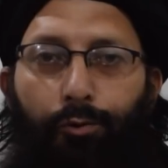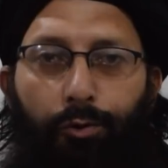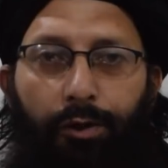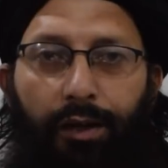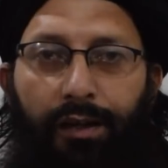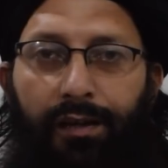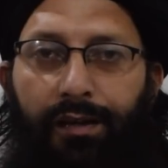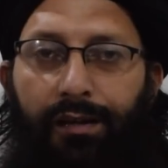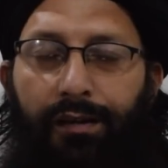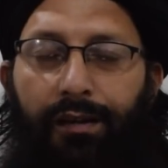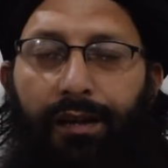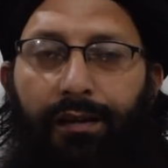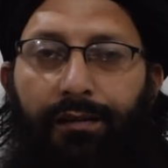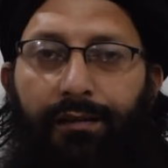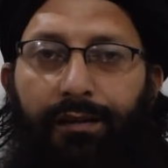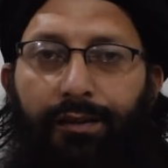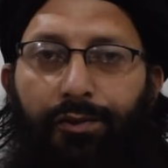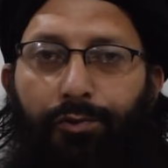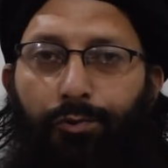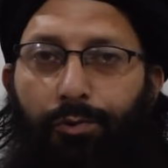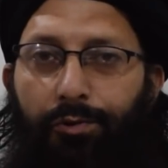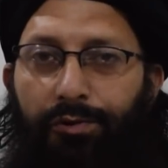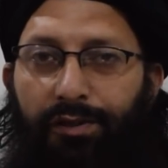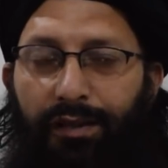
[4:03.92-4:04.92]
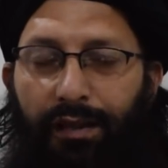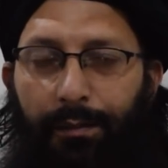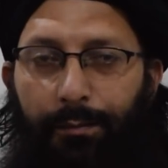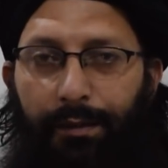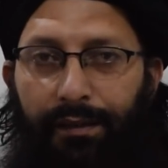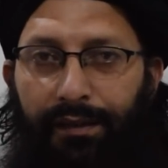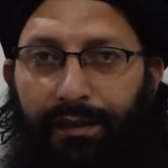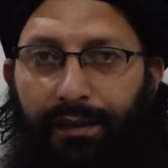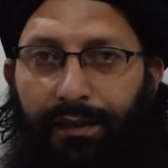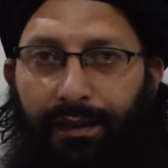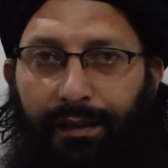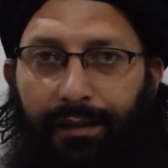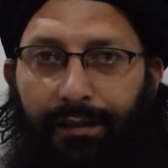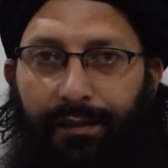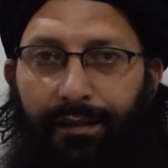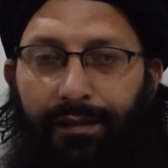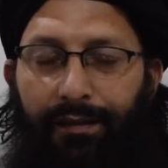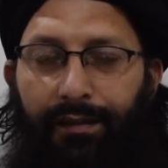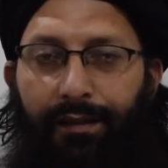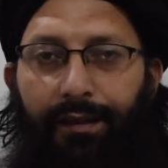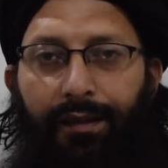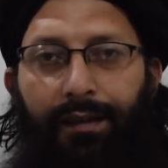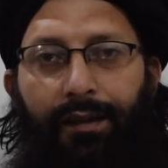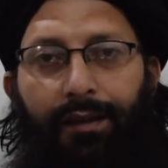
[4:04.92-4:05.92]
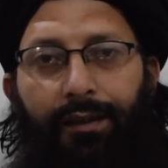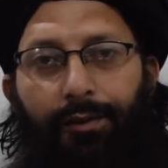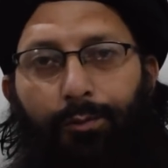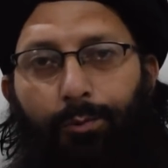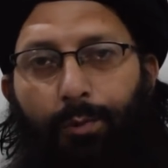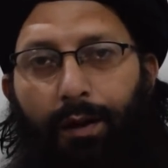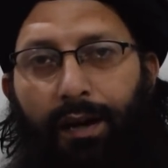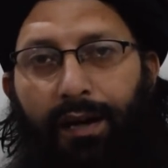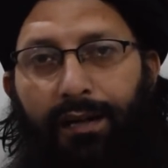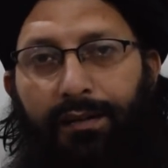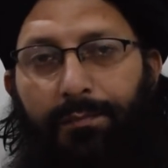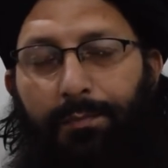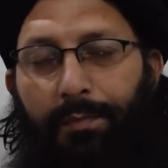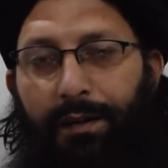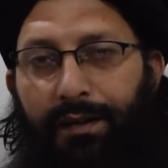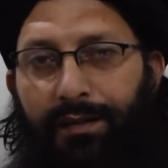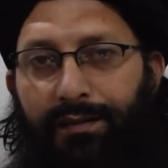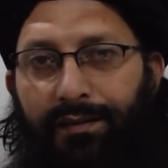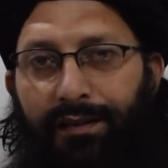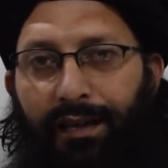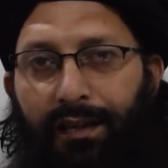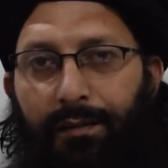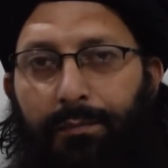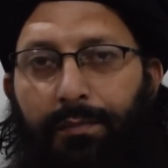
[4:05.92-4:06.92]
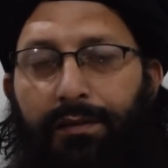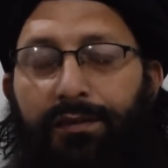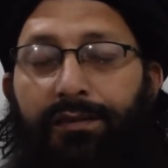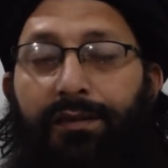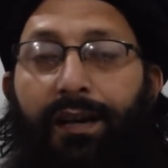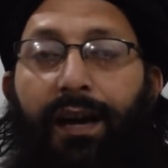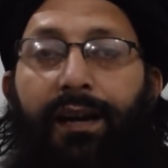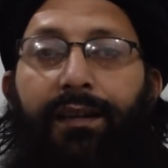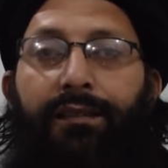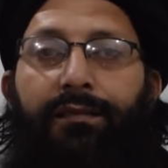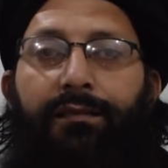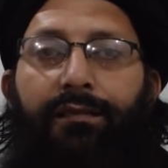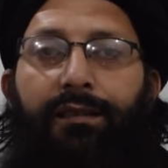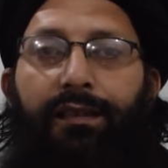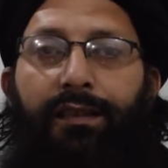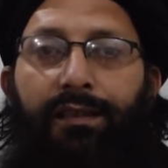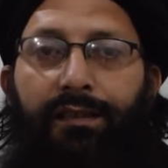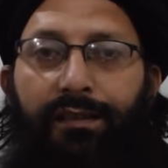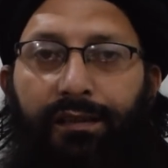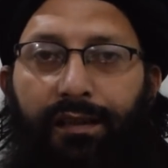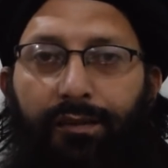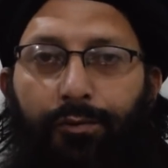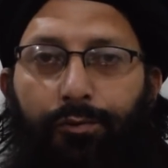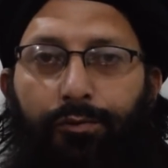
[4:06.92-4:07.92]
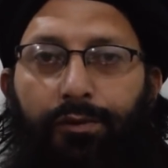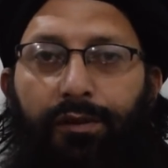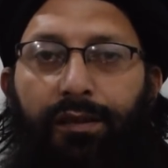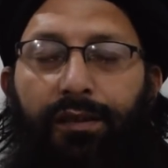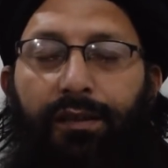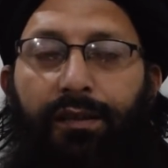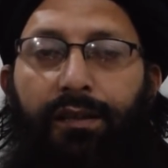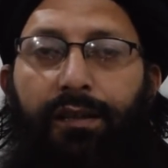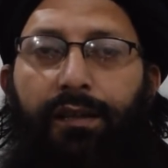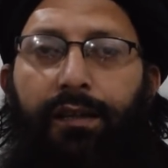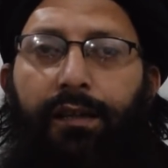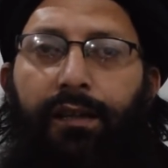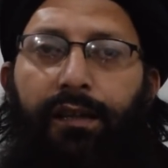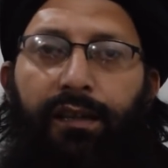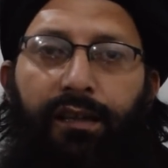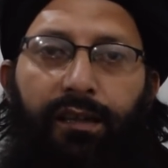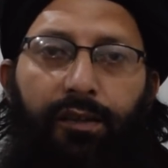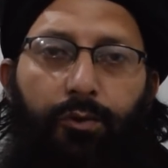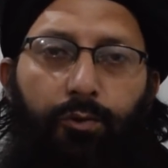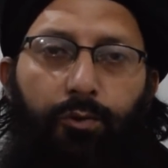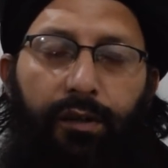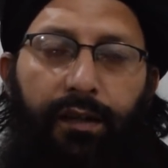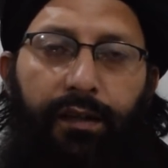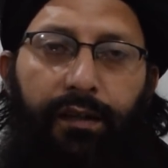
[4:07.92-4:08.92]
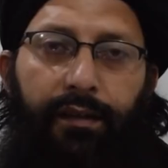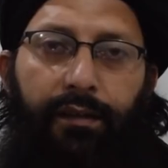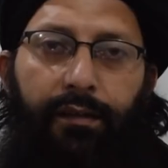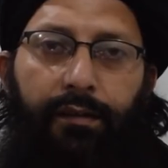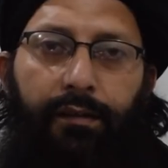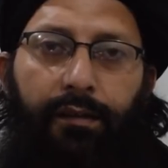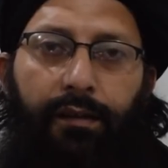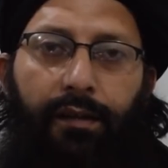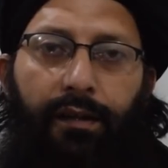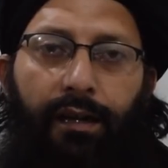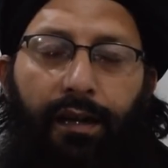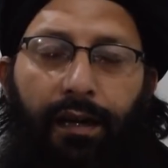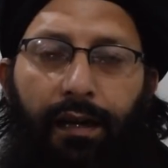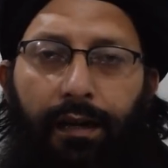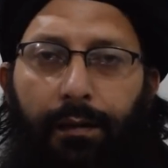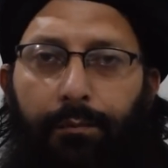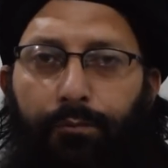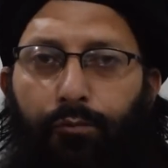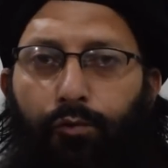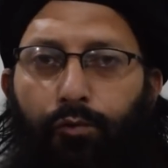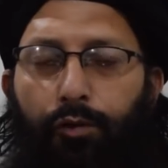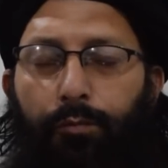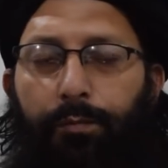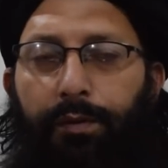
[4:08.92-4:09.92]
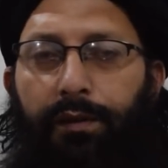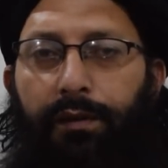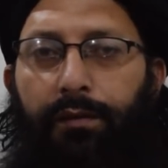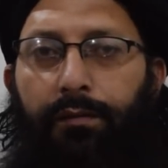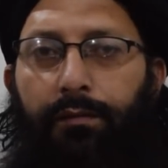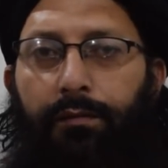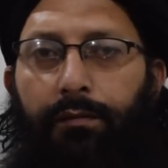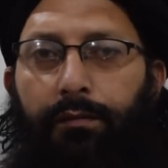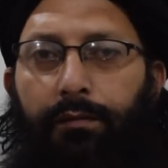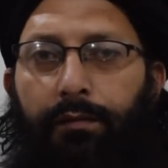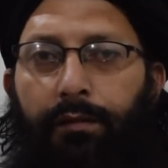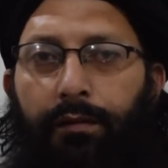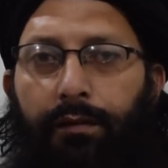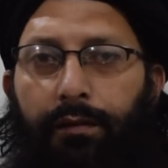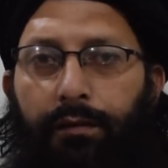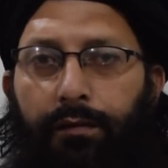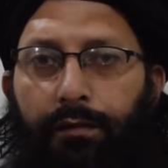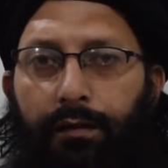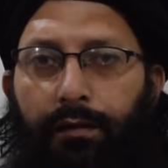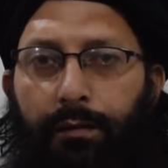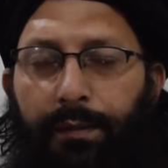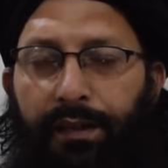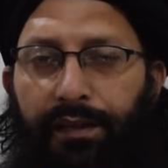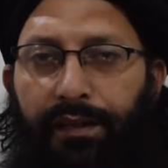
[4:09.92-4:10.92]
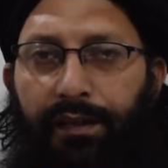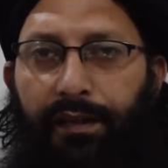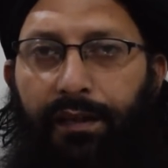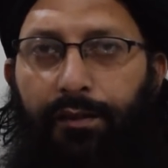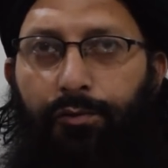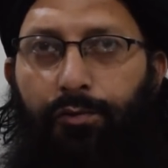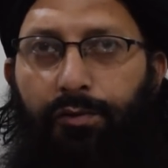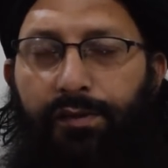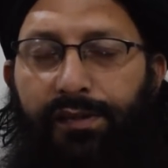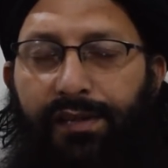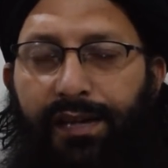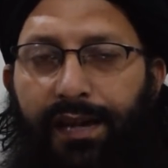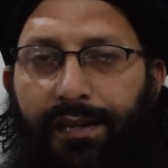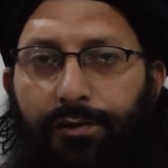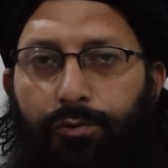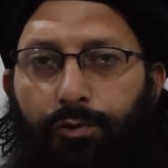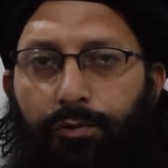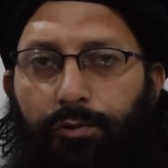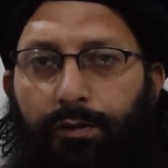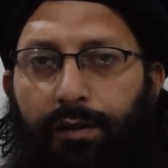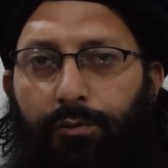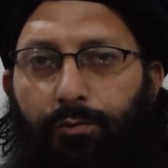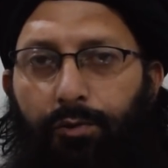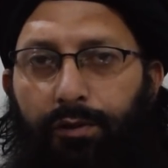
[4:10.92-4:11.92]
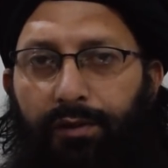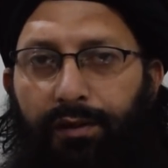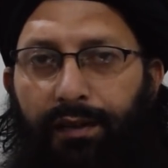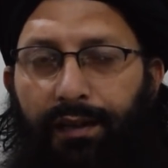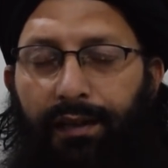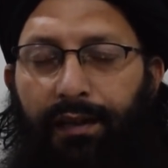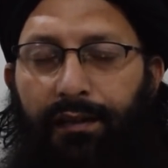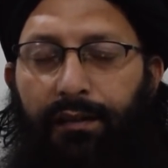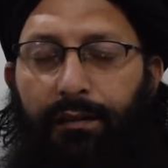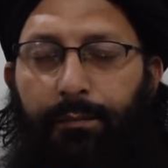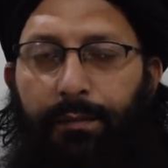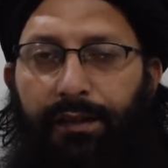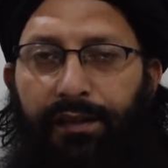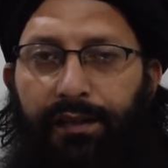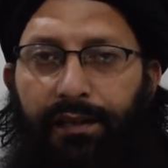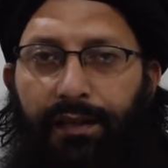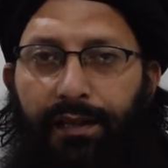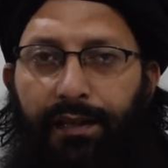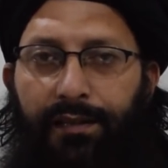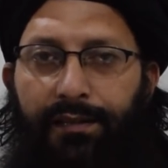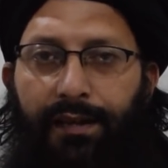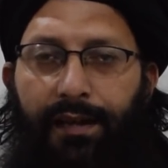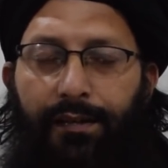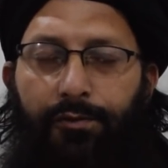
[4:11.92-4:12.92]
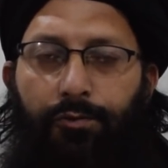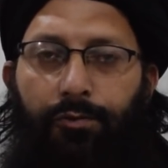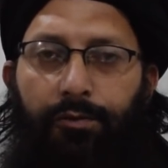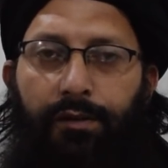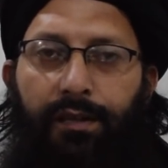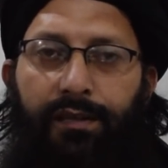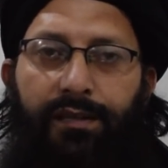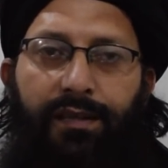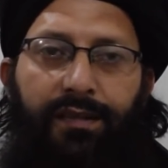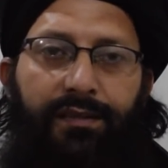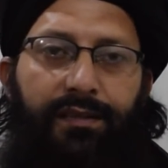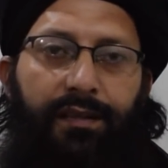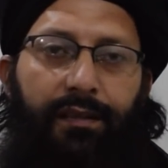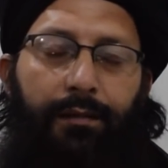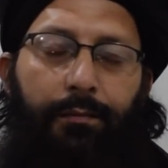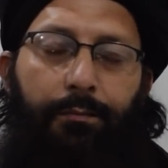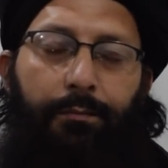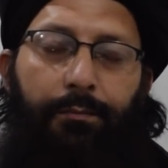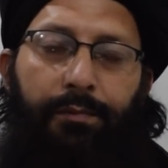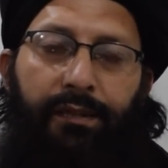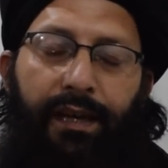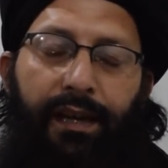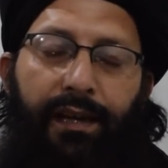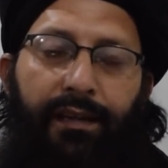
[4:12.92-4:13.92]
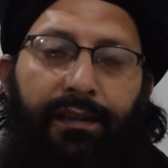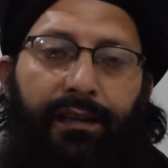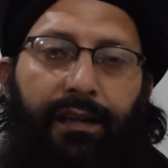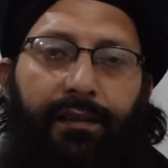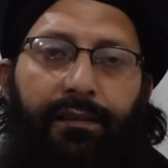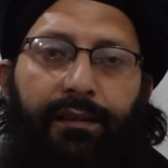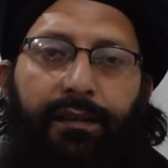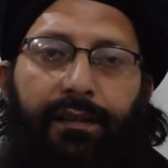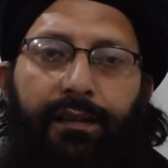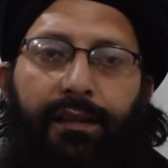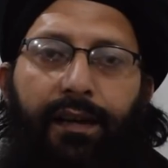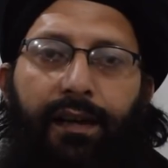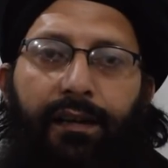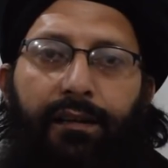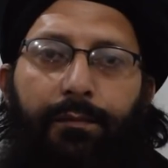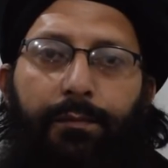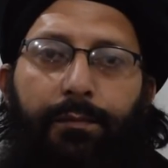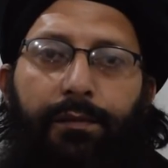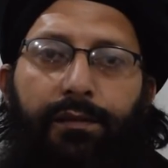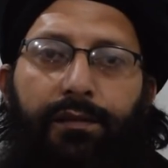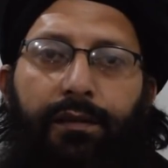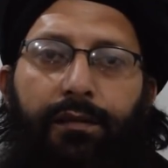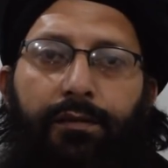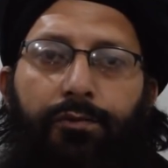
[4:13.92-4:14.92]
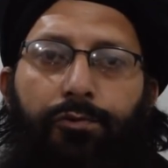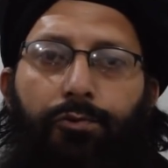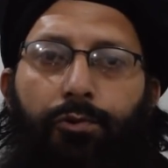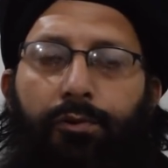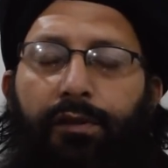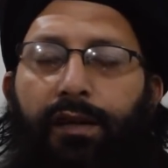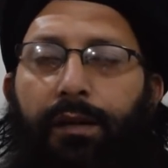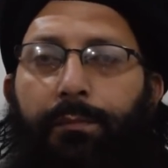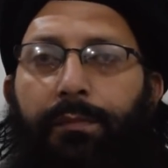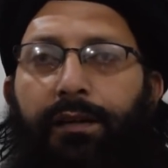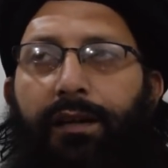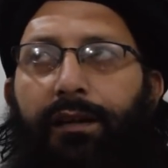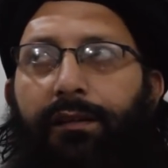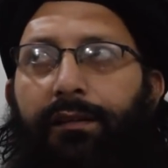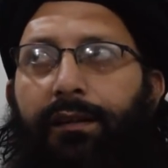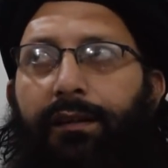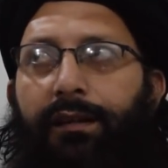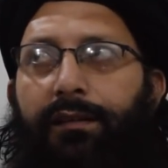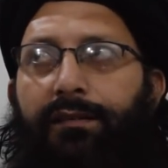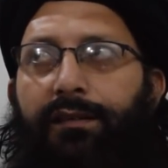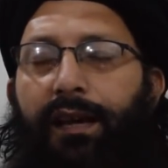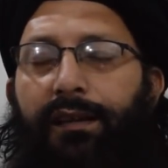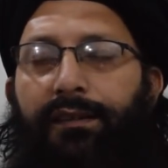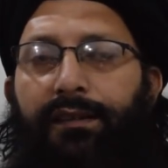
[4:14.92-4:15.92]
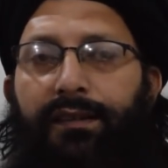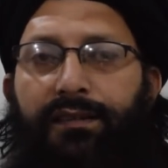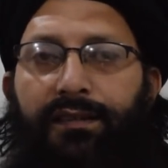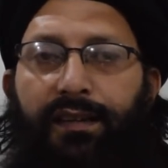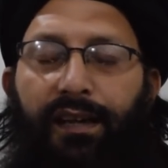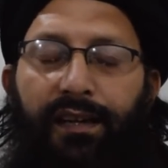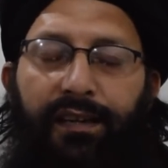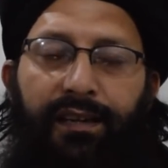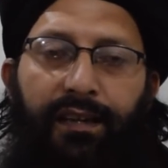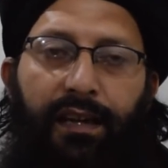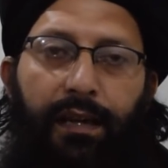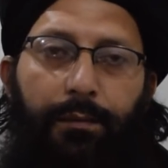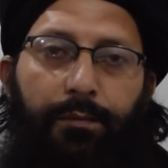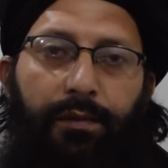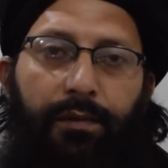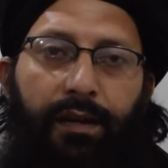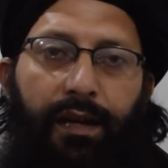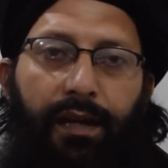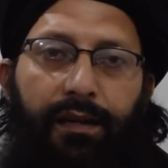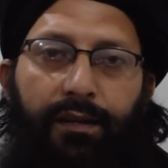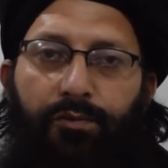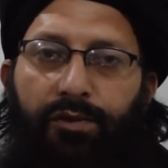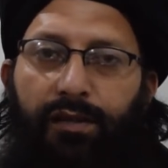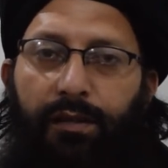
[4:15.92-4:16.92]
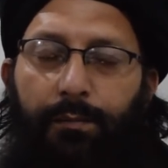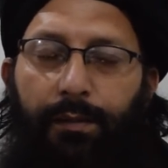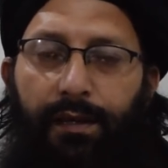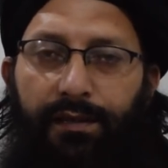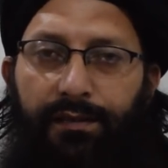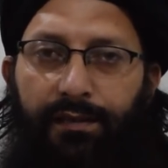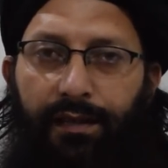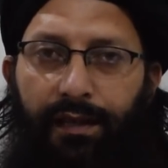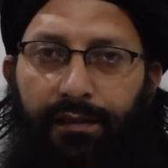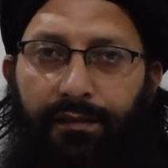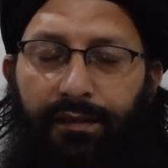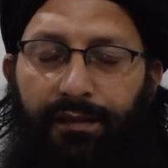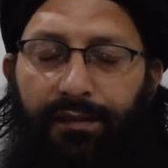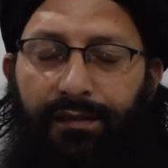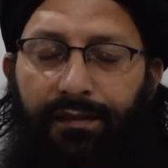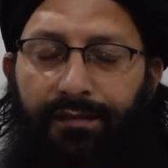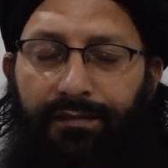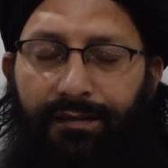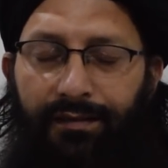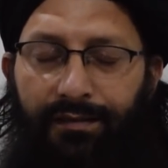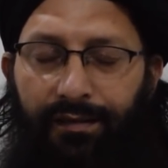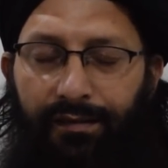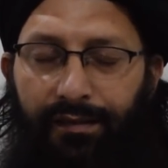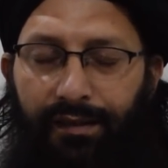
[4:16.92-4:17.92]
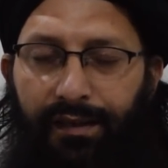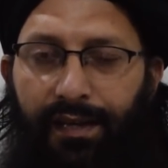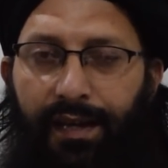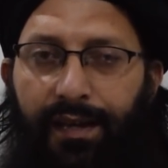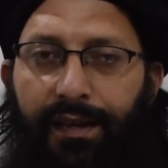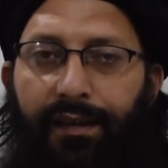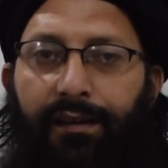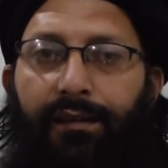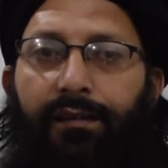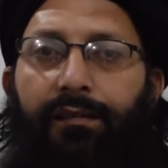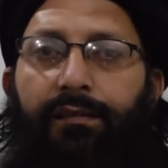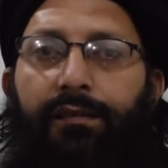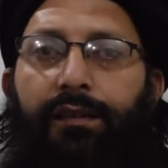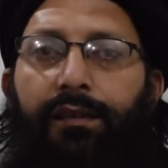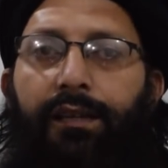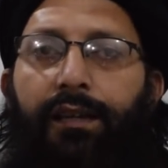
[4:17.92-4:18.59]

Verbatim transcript: रोला ना डालते शोर शराबा ना करते तो आज पाकिस्तान में शायद ईद ना होती क्योंकि आमतौर पर कमेटी का जो इजलास होता है रोहित हिलाल कमेटी का इजलास होता है जैसा बताया गया था कि आठ बजकर चौदह मिनट तक चांद नजर आने का इम्कान है उसके बाद चांद नजर नहीं आएगा